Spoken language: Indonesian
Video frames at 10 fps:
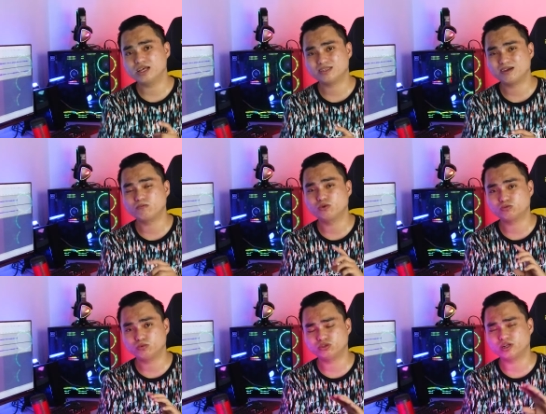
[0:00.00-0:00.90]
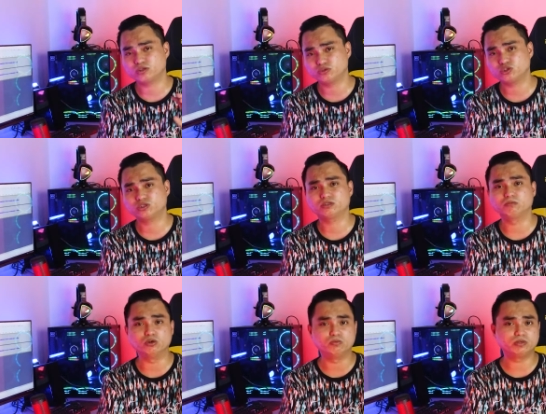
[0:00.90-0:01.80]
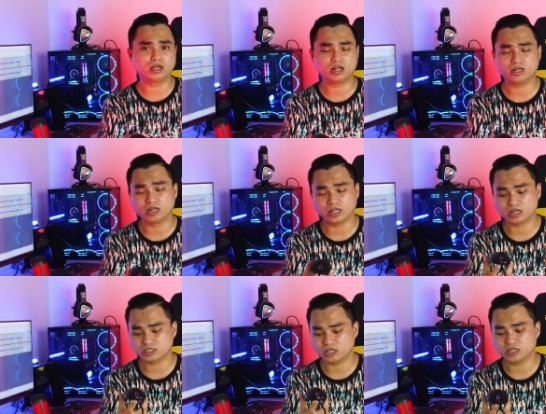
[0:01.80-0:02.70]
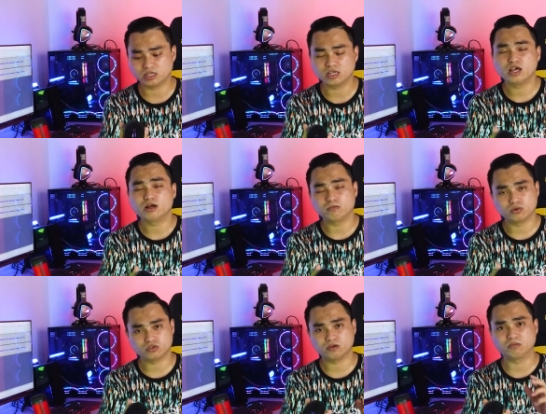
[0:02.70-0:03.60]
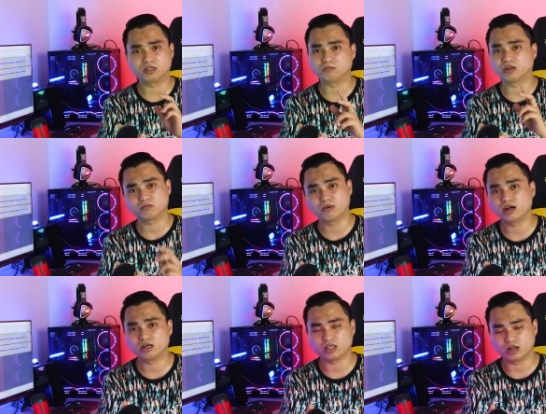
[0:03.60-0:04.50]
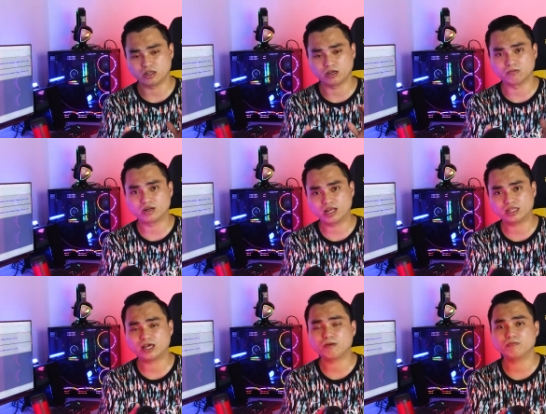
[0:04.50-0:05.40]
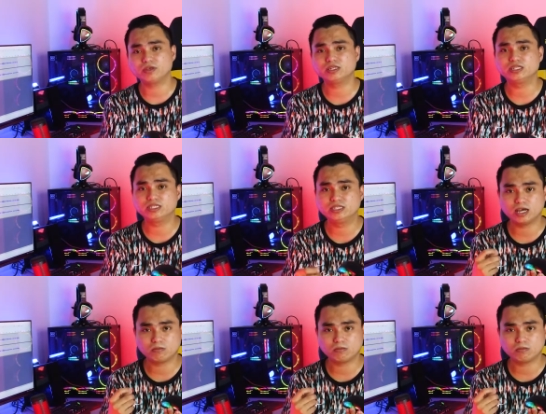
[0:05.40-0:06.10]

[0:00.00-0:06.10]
biasa mouse-mouse Rexus sebelumnya dari RC ini mosnya berat-berat banget, ada yang berat tapi di